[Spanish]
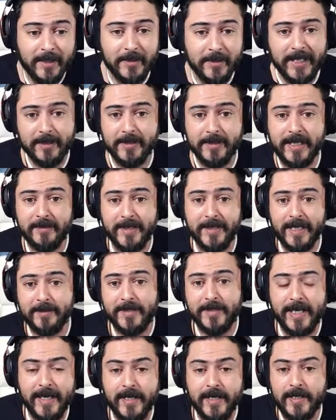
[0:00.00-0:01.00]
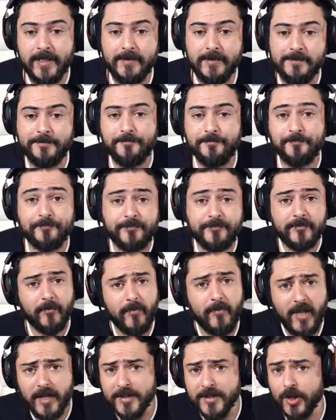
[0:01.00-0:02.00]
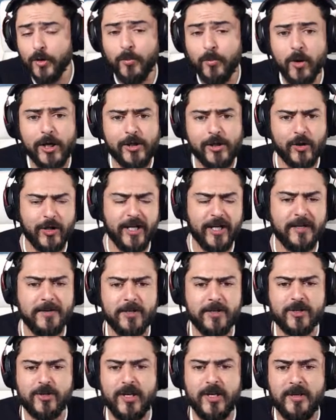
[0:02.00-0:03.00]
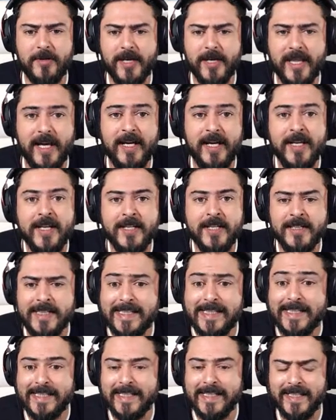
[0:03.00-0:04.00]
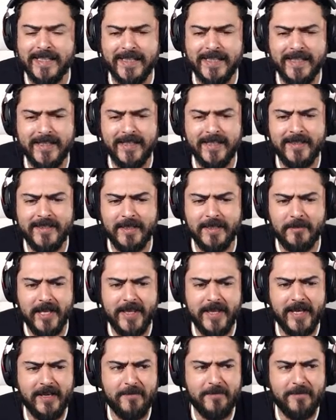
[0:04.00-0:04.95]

A ver, a ver, a ver, a ver tiene un poquito nervioso, la verdad. Eh, el tema